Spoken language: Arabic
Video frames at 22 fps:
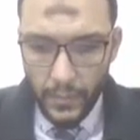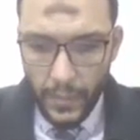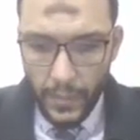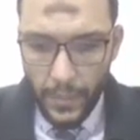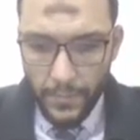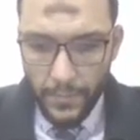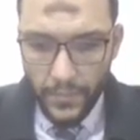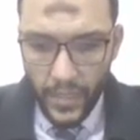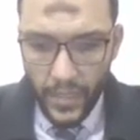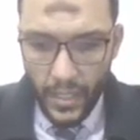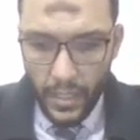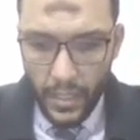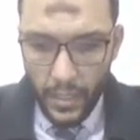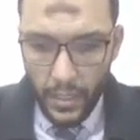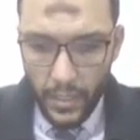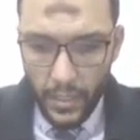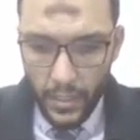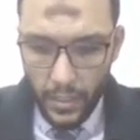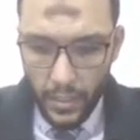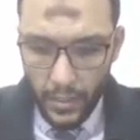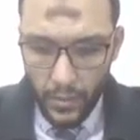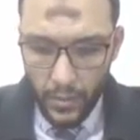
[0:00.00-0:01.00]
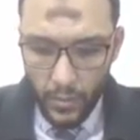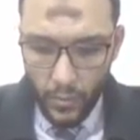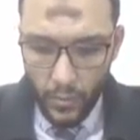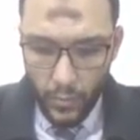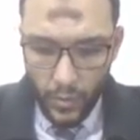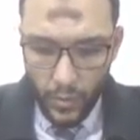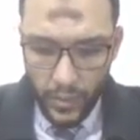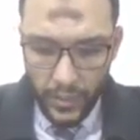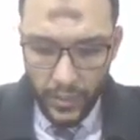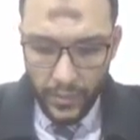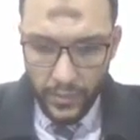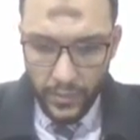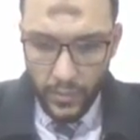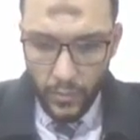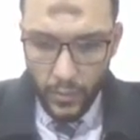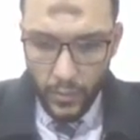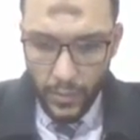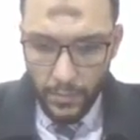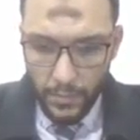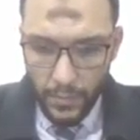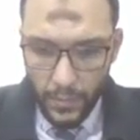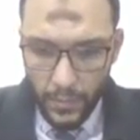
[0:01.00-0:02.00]
تمام آه، وممكن
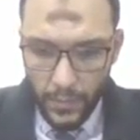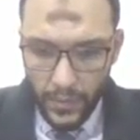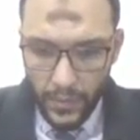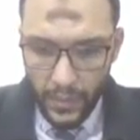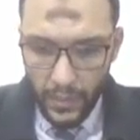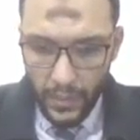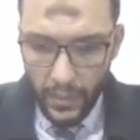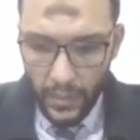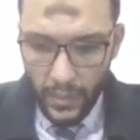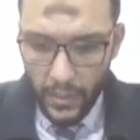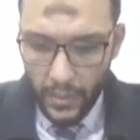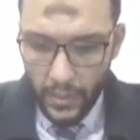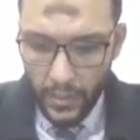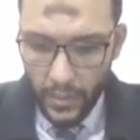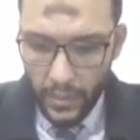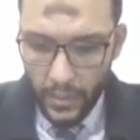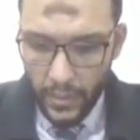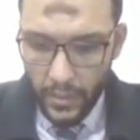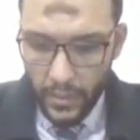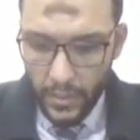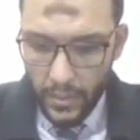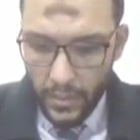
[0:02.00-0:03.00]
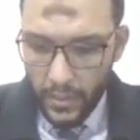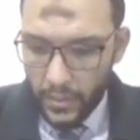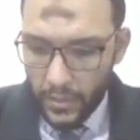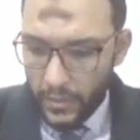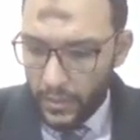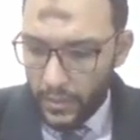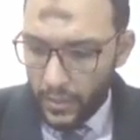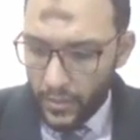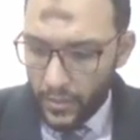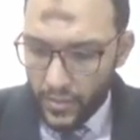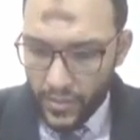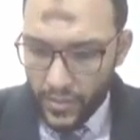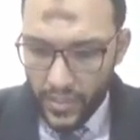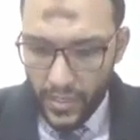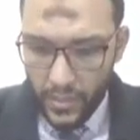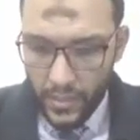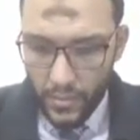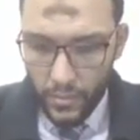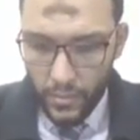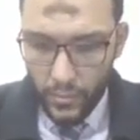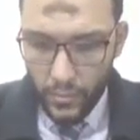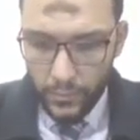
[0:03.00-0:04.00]
اديله ام بي داش
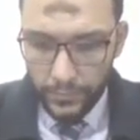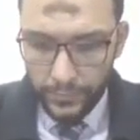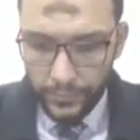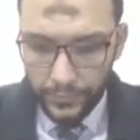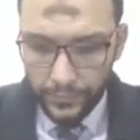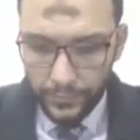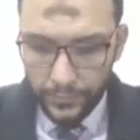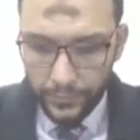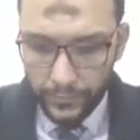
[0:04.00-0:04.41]
زيرو